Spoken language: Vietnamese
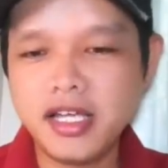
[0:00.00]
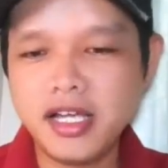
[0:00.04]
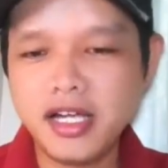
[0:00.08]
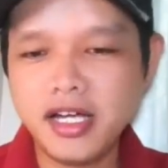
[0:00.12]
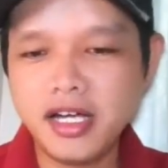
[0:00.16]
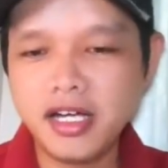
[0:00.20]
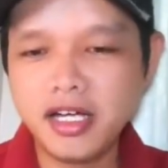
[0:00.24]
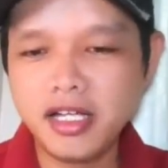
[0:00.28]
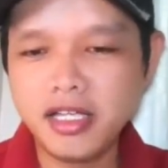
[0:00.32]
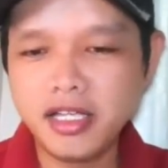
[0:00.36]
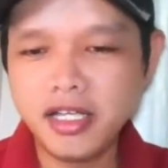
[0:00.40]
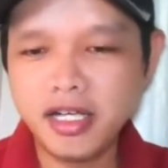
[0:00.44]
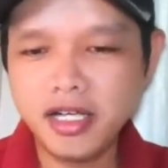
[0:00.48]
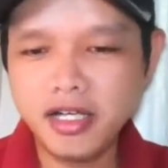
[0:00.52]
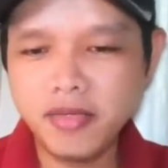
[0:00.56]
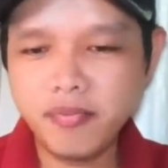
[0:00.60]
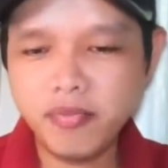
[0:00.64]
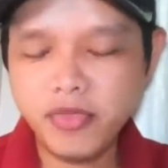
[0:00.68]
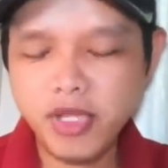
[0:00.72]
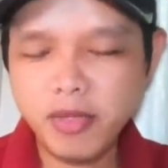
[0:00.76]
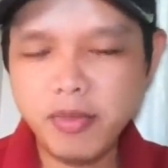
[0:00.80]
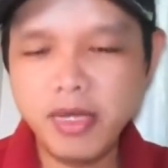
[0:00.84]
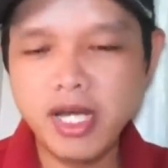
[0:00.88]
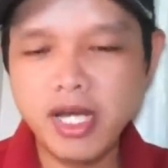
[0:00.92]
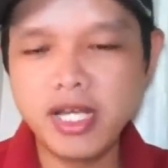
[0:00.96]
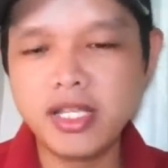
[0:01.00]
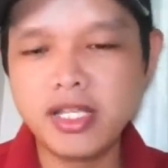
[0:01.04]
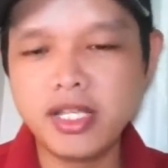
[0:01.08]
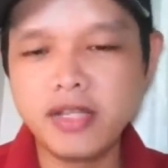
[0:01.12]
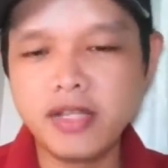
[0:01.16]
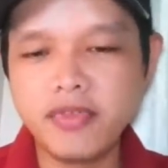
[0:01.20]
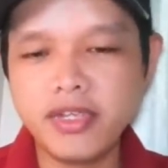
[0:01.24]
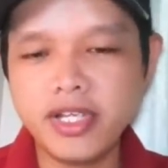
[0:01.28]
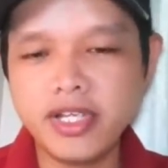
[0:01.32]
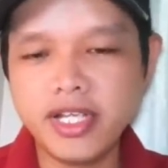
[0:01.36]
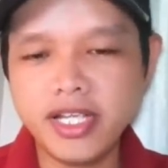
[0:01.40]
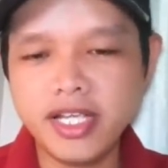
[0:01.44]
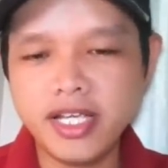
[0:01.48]
Thời bình
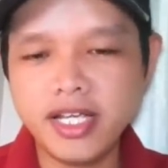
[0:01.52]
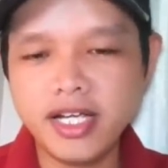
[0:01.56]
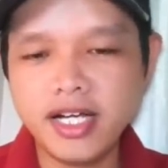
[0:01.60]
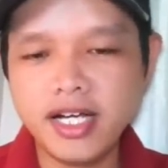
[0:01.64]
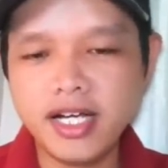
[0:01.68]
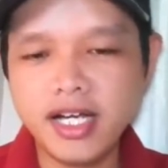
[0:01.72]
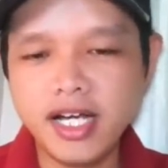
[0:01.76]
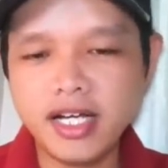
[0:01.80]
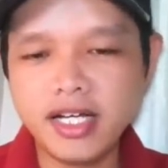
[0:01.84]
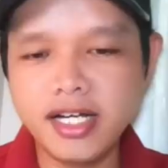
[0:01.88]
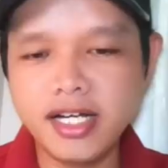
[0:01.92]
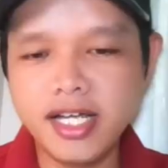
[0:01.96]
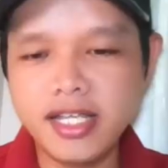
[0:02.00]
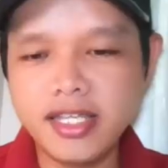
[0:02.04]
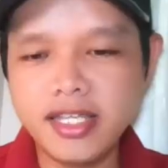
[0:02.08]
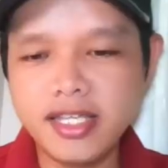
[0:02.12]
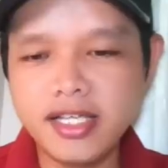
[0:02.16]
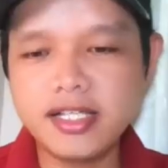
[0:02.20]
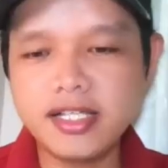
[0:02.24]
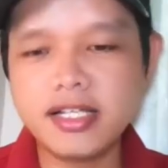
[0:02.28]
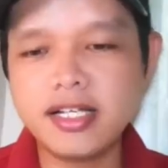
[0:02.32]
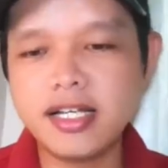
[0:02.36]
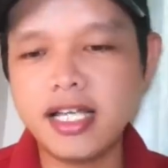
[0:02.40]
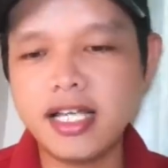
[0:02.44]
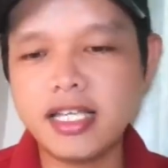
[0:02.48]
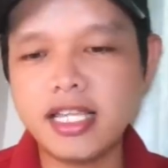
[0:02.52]
thì việc nghĩa gần đây nhất